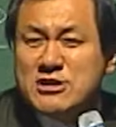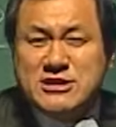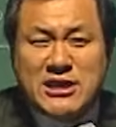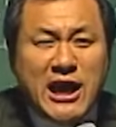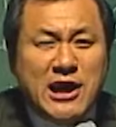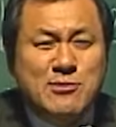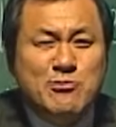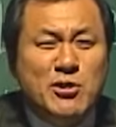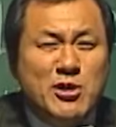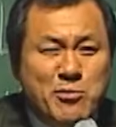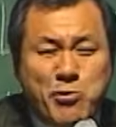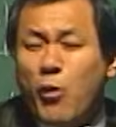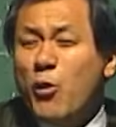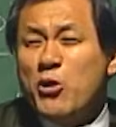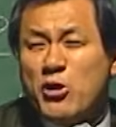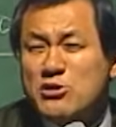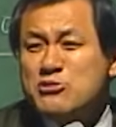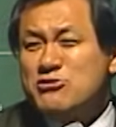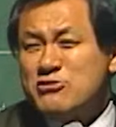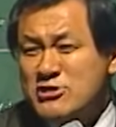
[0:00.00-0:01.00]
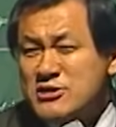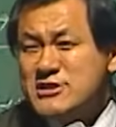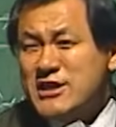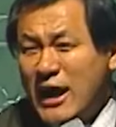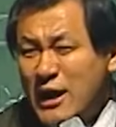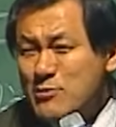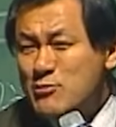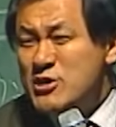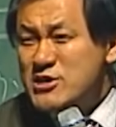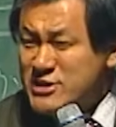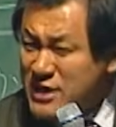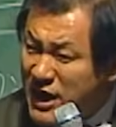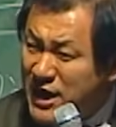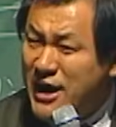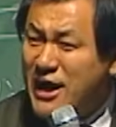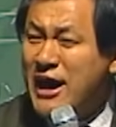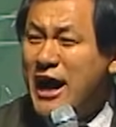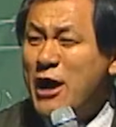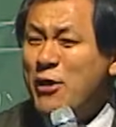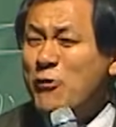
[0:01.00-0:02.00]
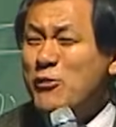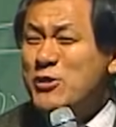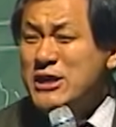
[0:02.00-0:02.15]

삶을 보여주는 삶을 살아가고